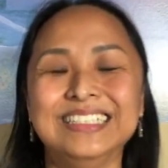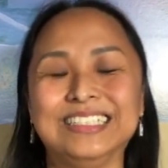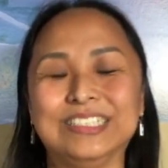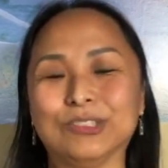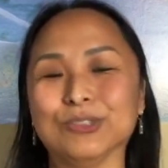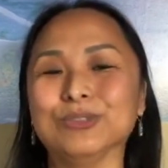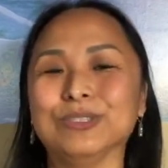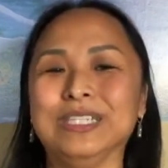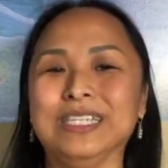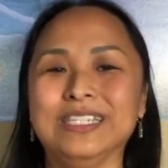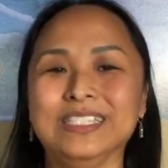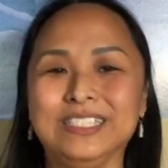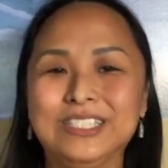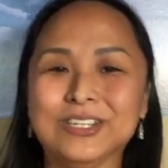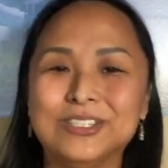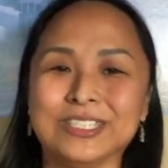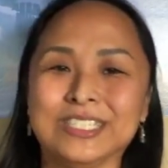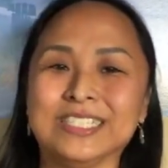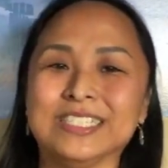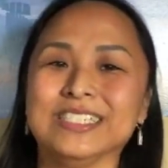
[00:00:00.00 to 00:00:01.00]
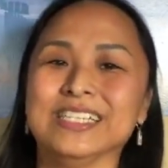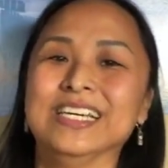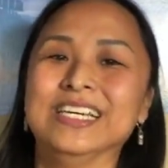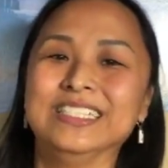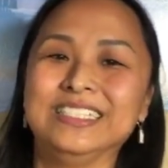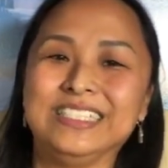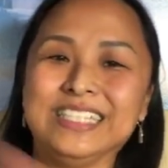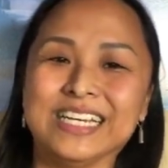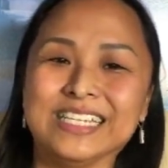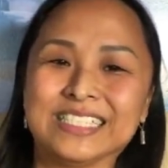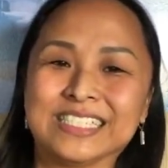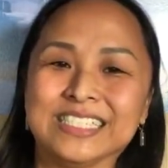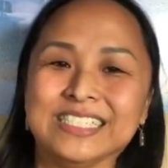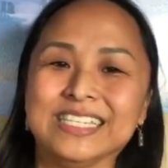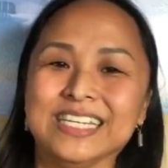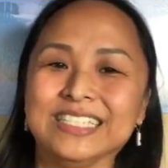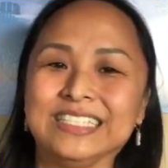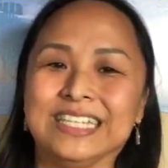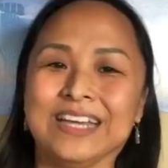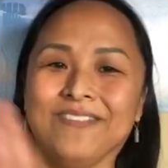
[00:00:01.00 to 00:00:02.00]
主题就是解释
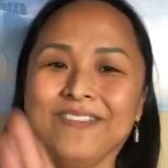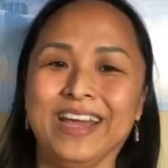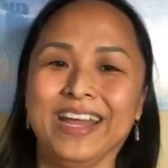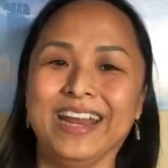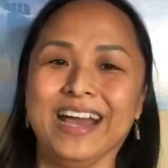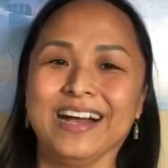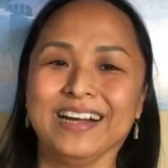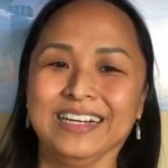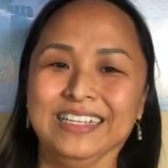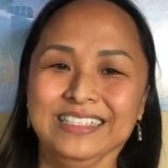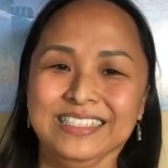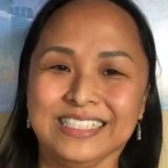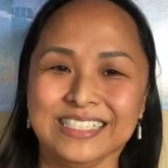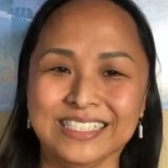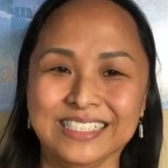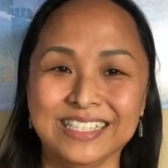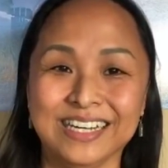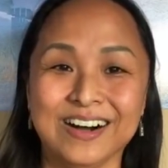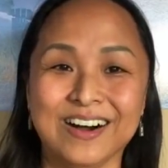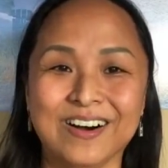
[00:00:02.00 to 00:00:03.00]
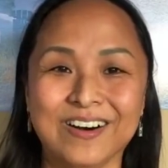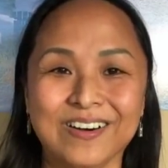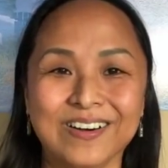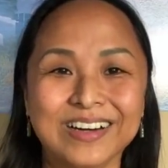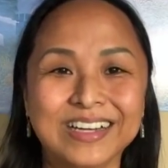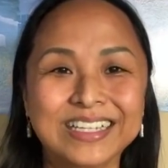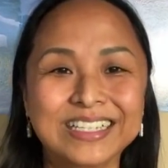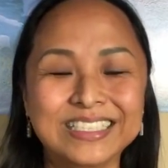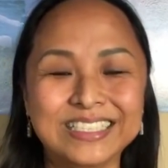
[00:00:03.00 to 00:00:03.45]
了前面两个之后，